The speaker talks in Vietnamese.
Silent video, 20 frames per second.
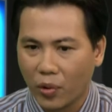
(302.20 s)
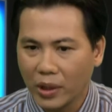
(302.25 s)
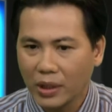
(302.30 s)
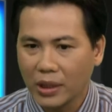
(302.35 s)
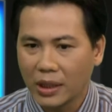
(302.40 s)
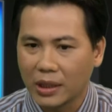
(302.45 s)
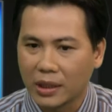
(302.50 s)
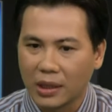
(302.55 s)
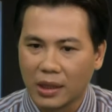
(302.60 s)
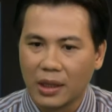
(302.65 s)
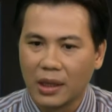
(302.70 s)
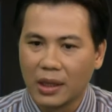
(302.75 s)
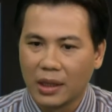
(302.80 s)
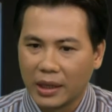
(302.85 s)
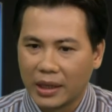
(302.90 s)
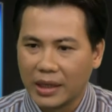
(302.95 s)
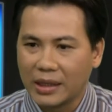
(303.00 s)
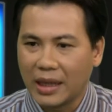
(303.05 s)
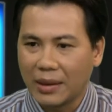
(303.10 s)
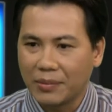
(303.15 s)
thì
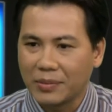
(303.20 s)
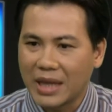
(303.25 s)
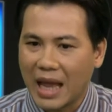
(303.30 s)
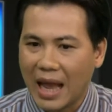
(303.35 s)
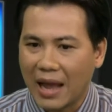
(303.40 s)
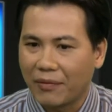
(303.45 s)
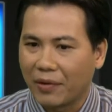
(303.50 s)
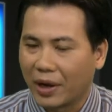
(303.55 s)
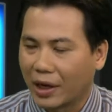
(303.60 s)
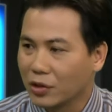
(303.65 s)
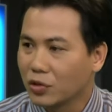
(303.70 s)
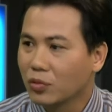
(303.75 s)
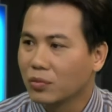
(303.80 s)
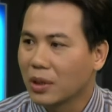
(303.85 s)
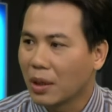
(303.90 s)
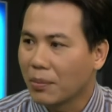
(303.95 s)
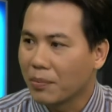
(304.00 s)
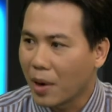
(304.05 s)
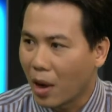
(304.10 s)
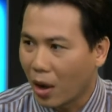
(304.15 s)
khi tham gia vào cái trung
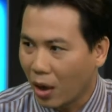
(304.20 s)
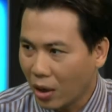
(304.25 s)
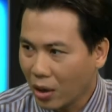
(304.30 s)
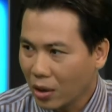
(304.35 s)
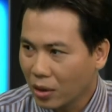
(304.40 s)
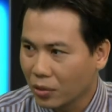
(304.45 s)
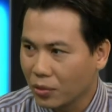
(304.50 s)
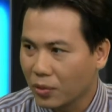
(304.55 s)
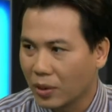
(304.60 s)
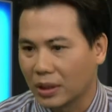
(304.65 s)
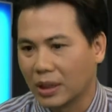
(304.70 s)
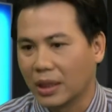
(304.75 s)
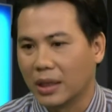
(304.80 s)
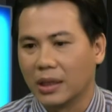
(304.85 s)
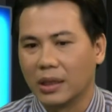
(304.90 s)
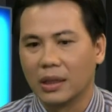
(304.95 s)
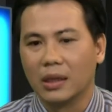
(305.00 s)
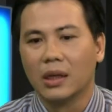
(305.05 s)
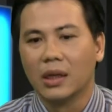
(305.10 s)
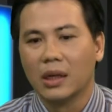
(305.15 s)
tâm đó đúng không ạ thì
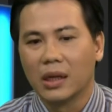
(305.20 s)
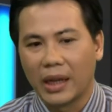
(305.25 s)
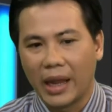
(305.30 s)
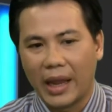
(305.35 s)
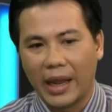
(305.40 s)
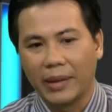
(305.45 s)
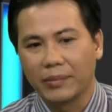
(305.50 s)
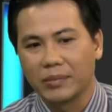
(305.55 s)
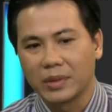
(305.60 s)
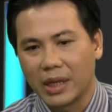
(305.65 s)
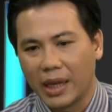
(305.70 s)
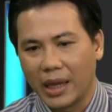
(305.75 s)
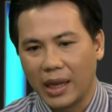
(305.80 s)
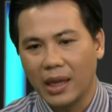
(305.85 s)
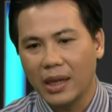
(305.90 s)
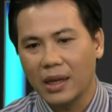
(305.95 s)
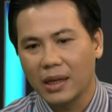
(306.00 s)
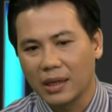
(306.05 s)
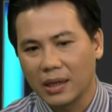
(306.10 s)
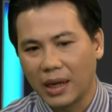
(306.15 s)
các em
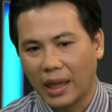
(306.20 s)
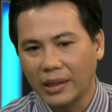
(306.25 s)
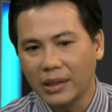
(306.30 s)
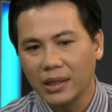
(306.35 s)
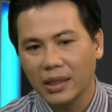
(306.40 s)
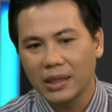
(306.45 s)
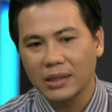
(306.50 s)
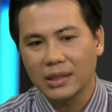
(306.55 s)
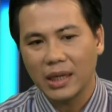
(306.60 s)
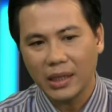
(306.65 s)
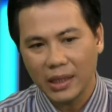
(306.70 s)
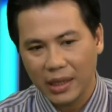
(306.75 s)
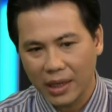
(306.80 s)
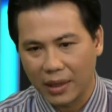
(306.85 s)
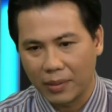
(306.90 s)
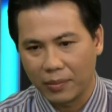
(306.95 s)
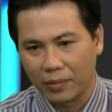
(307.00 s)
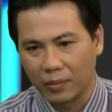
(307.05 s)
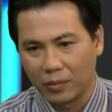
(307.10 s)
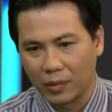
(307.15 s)
sẽ lãnh những cái trách nhiệm
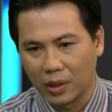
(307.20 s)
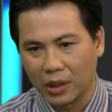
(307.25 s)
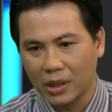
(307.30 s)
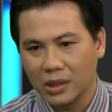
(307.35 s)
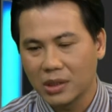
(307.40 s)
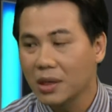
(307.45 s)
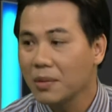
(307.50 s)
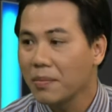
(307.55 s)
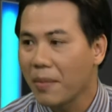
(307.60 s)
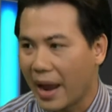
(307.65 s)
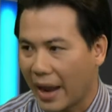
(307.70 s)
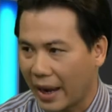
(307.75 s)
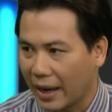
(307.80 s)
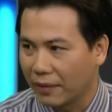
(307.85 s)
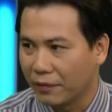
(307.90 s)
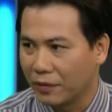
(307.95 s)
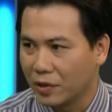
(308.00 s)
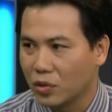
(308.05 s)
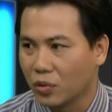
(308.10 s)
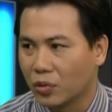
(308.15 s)
những cái sứ mạng
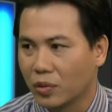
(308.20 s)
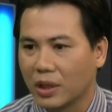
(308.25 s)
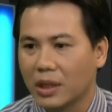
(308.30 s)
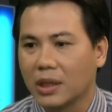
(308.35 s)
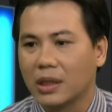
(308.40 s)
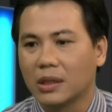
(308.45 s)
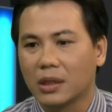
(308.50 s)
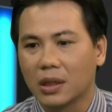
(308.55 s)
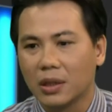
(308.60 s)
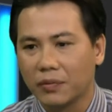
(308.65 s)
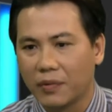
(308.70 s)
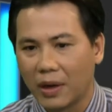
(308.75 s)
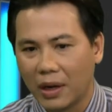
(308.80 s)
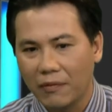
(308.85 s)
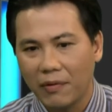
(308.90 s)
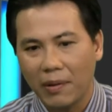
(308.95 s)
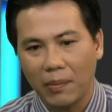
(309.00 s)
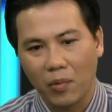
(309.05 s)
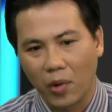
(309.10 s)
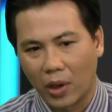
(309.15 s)
ví dụ đi tư vấn
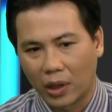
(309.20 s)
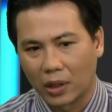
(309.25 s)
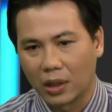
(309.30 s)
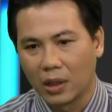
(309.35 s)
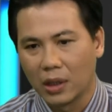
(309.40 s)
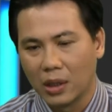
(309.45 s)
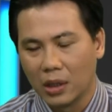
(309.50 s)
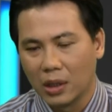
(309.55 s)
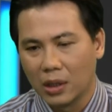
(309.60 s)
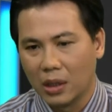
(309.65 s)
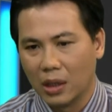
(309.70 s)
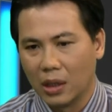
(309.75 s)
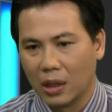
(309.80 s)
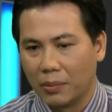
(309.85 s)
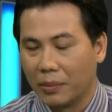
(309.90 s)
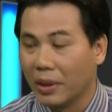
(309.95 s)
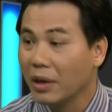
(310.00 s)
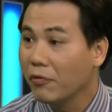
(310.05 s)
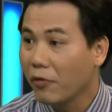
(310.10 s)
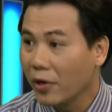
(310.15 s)
pháp luật Ờ,
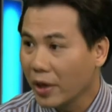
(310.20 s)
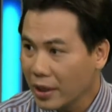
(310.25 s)
miễn phí